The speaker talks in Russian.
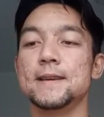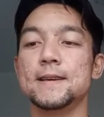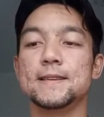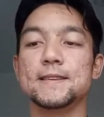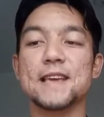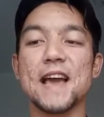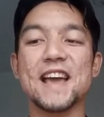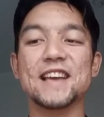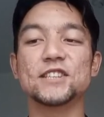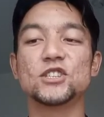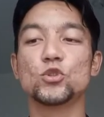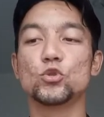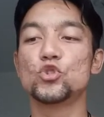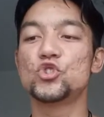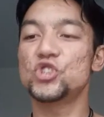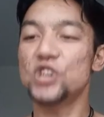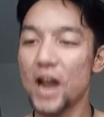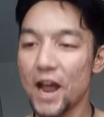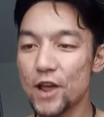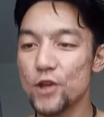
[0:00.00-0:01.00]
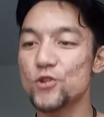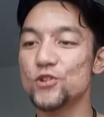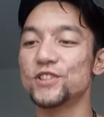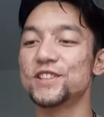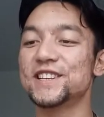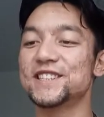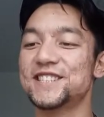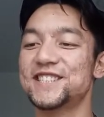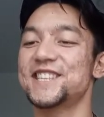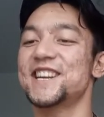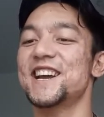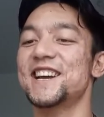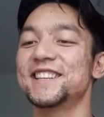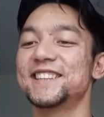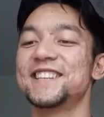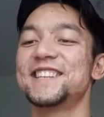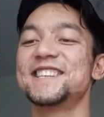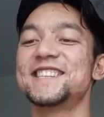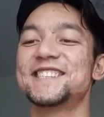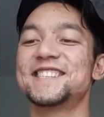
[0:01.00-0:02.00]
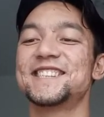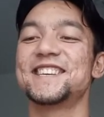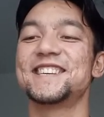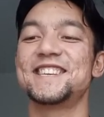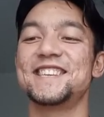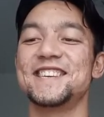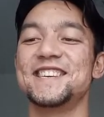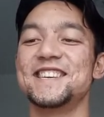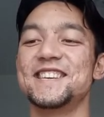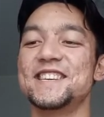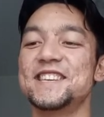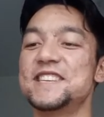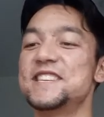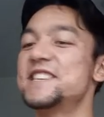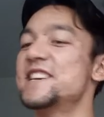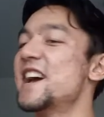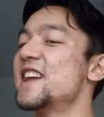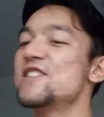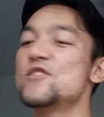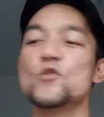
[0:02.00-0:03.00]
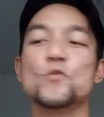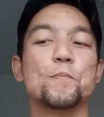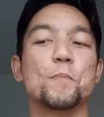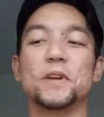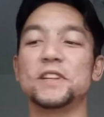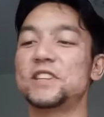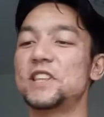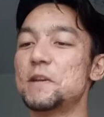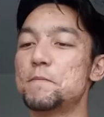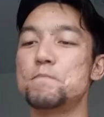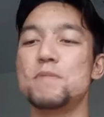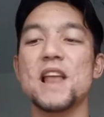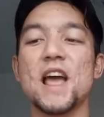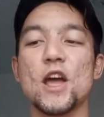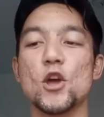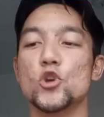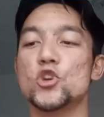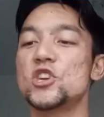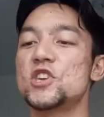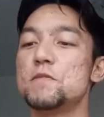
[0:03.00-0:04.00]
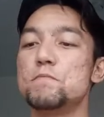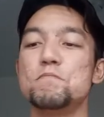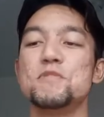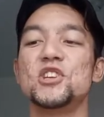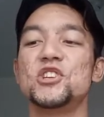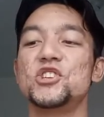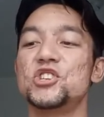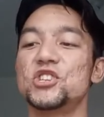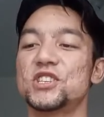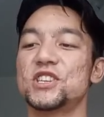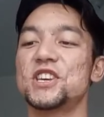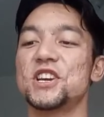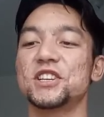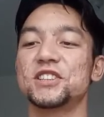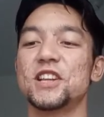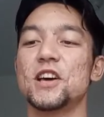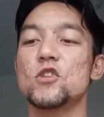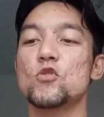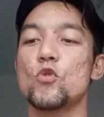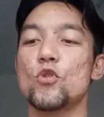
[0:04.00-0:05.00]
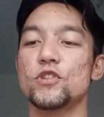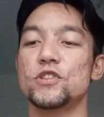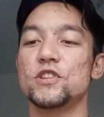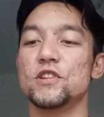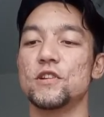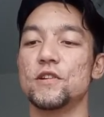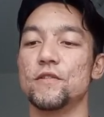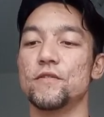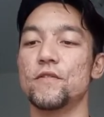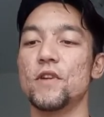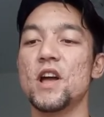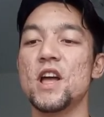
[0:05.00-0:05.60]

Я изучаю иностранные языки. Я не употребляю химических наркотиков.